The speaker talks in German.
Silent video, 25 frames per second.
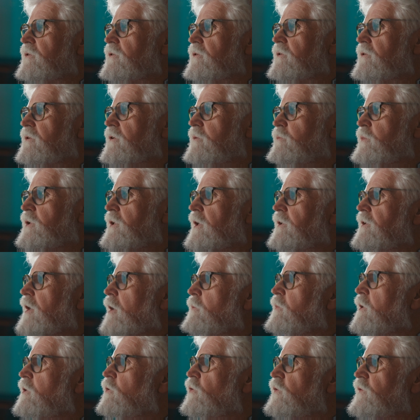äh, ich bin an
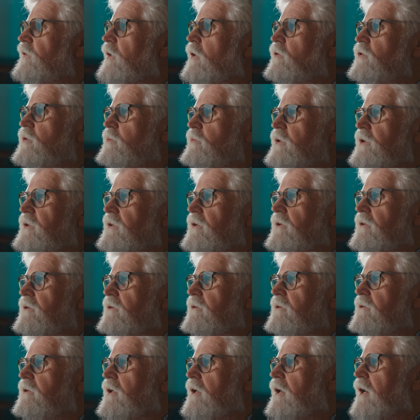
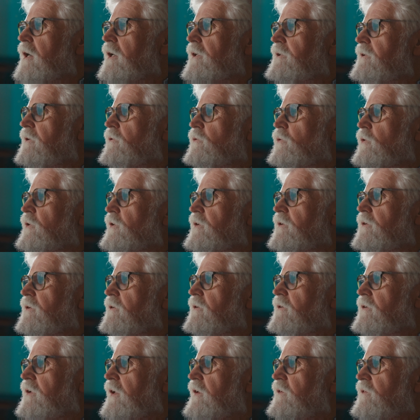Abacus-Lautsprechern geraten durch
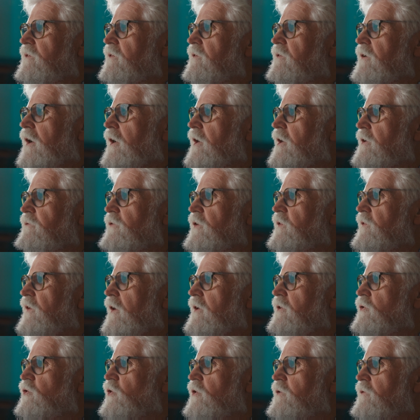einen Test in der
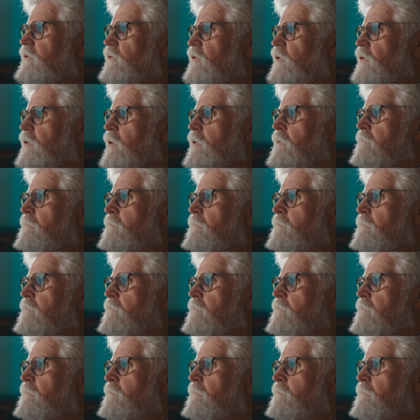HIFI-Zeitschrift,